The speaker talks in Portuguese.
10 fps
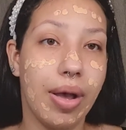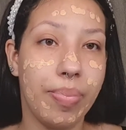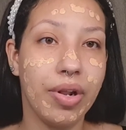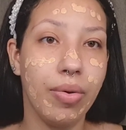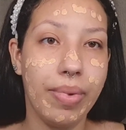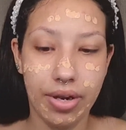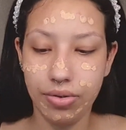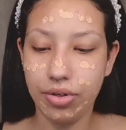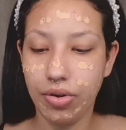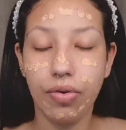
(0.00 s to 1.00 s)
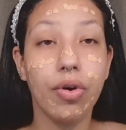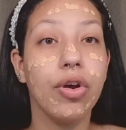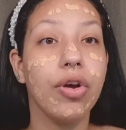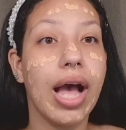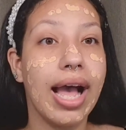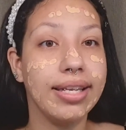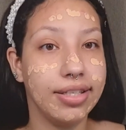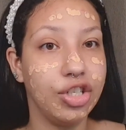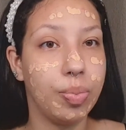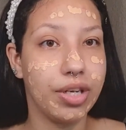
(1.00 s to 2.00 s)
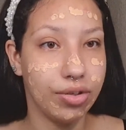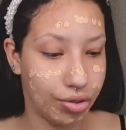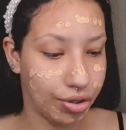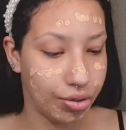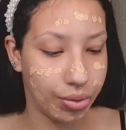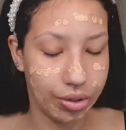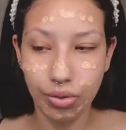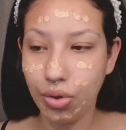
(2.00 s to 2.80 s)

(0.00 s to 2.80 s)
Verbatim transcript: Pelo menos as inspirações do ano